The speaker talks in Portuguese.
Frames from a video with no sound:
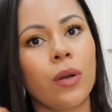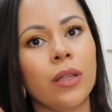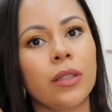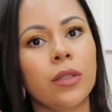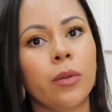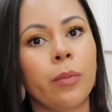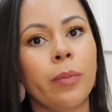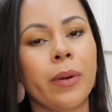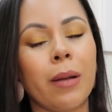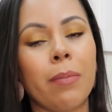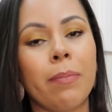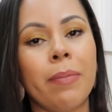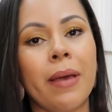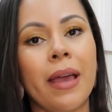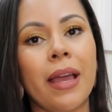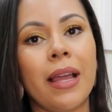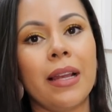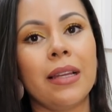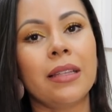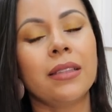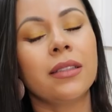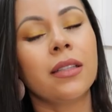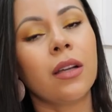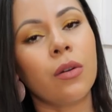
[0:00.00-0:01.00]
quanto pra
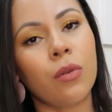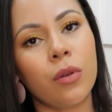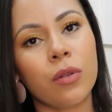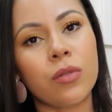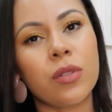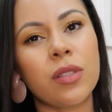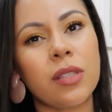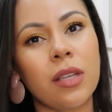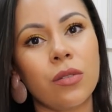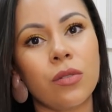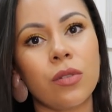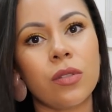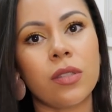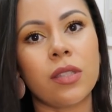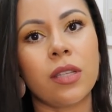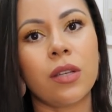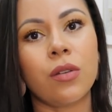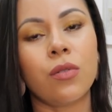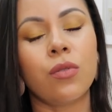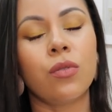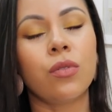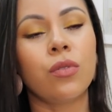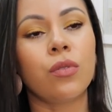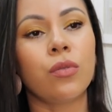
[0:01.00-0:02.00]
pele. Então eu sinto,
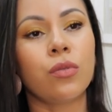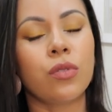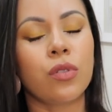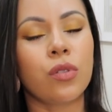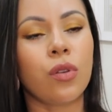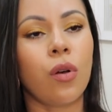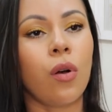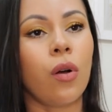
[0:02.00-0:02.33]
sim, os